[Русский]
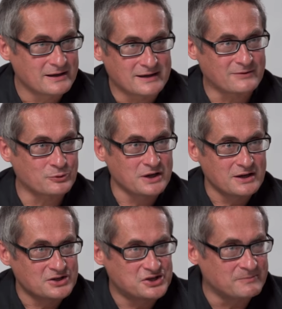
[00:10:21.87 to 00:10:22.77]
Так вот,
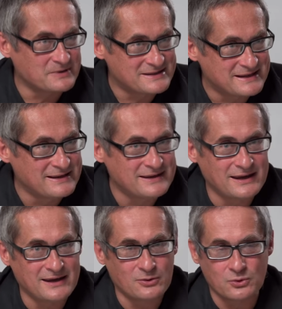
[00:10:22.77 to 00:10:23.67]
чем
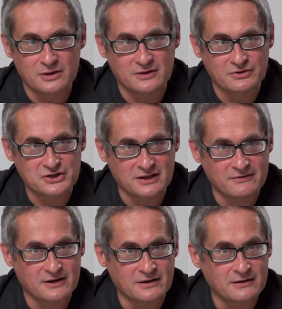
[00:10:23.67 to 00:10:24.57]
сильнее у этого
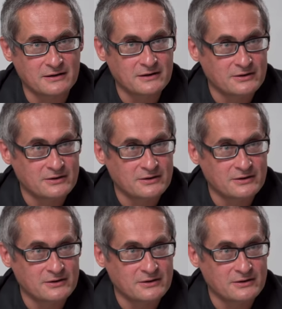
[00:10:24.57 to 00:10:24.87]
человека,